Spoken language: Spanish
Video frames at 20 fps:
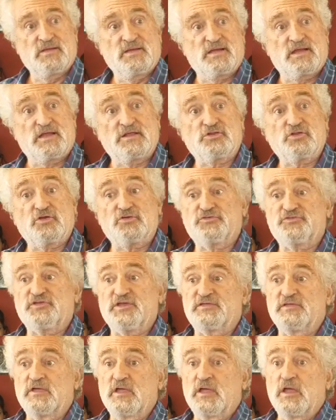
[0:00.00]

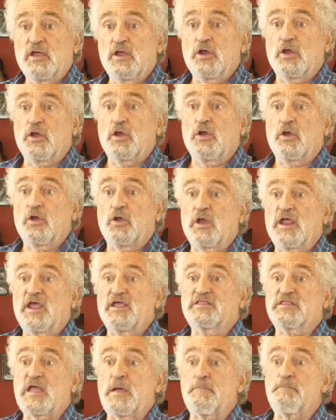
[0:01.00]
Entonces, mm,
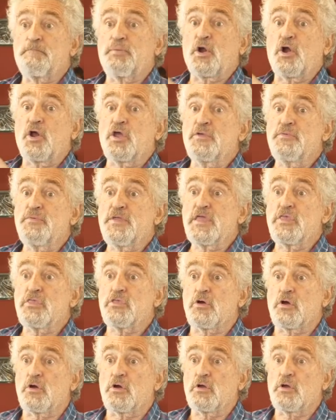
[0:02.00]
está
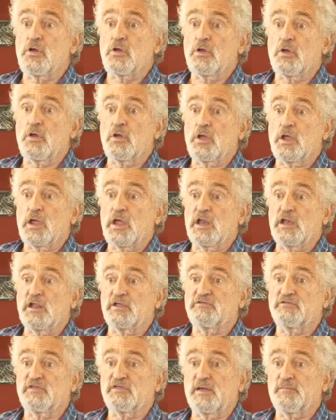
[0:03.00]
prohibido el
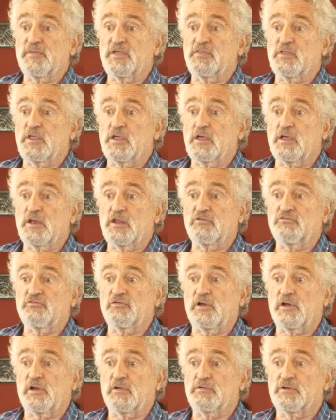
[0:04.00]
examen de
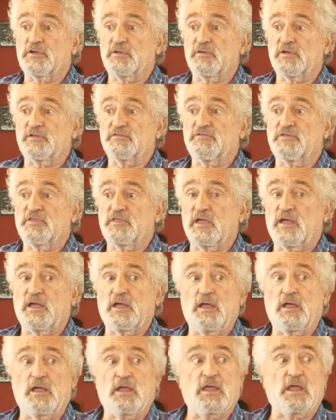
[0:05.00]
ingreso a la
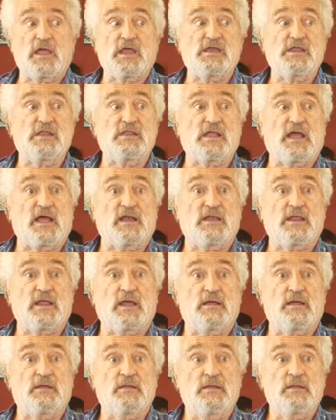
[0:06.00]
universidad en
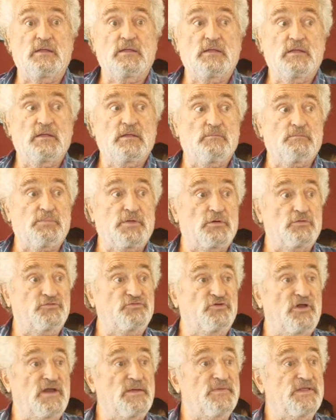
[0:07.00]
Italia, pero
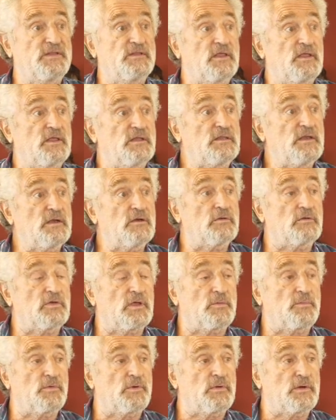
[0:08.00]
solamente entran los que
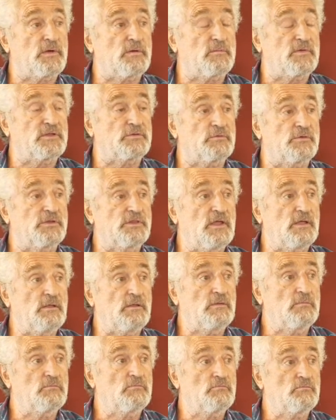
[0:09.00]
aprobaron la maturità.
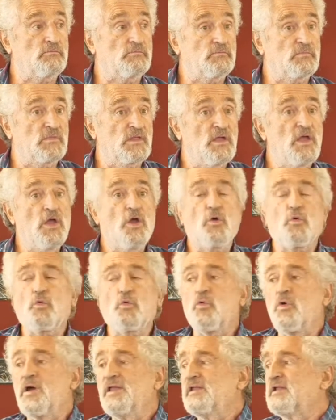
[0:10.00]

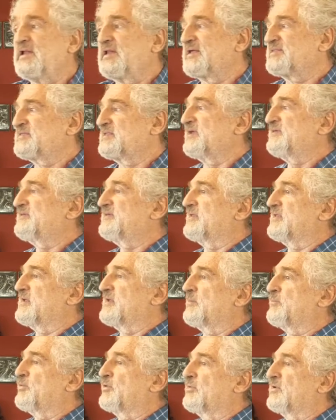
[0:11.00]
¿Cuál es la tasa de
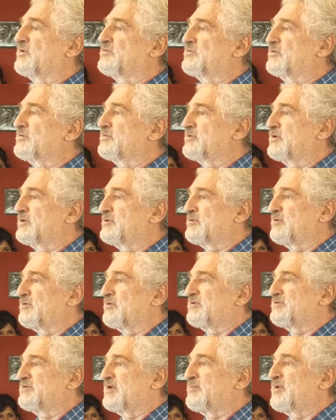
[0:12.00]
aprobación de estos
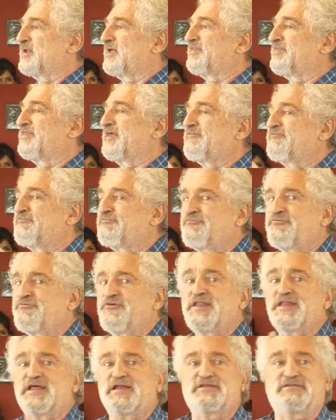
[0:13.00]
exámenes de
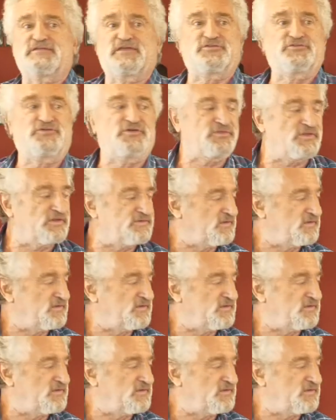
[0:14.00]
finalización del